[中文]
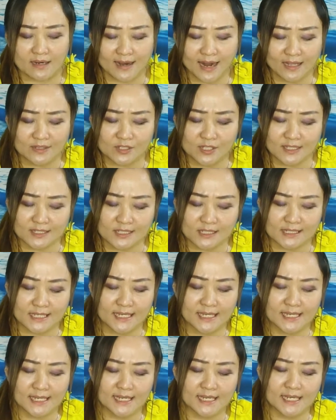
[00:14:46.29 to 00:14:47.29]
让这
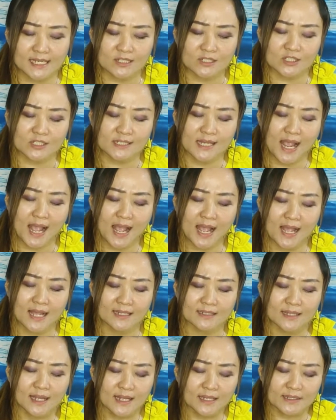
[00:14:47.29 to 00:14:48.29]
心像
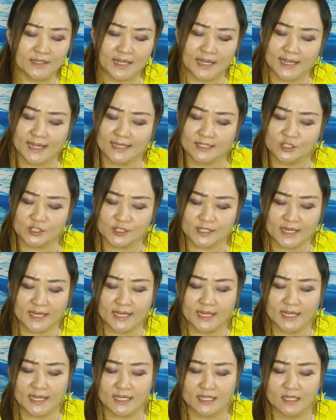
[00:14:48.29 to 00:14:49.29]
你
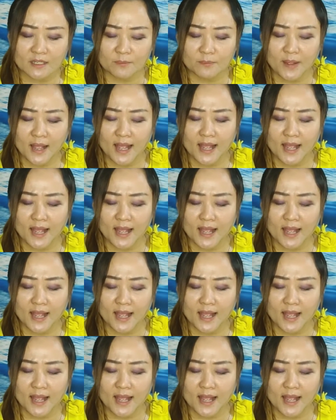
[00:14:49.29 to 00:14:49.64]
敬